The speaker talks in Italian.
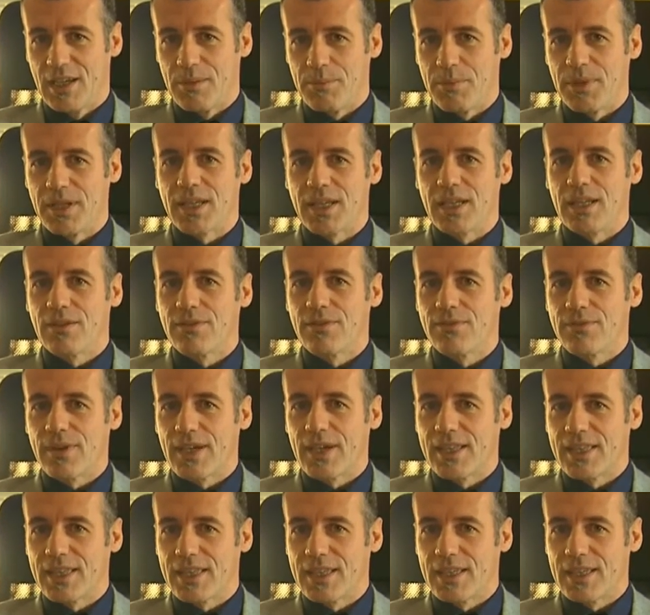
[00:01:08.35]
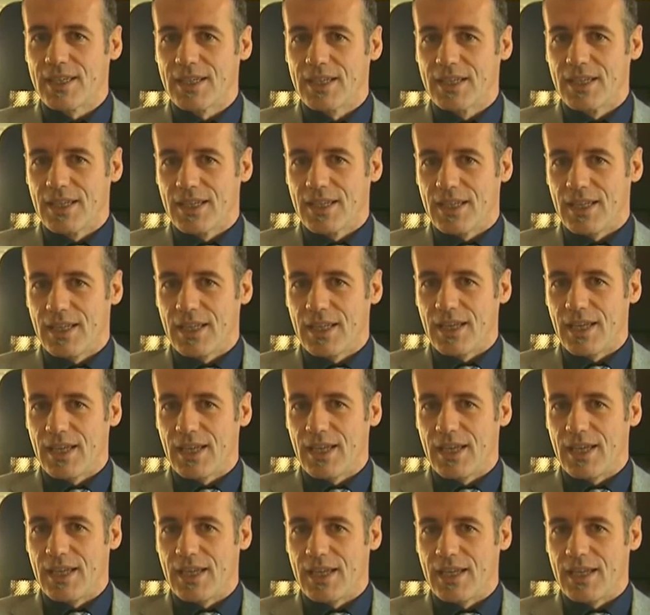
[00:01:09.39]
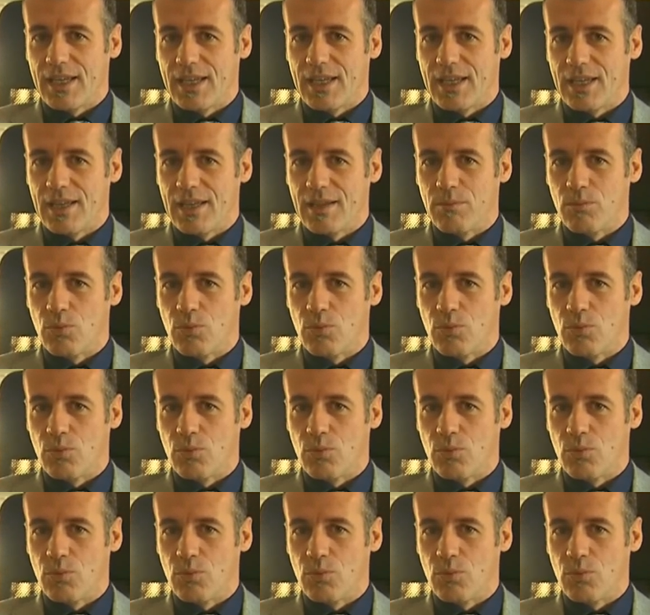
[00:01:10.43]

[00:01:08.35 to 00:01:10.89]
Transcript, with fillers: perché in effetti è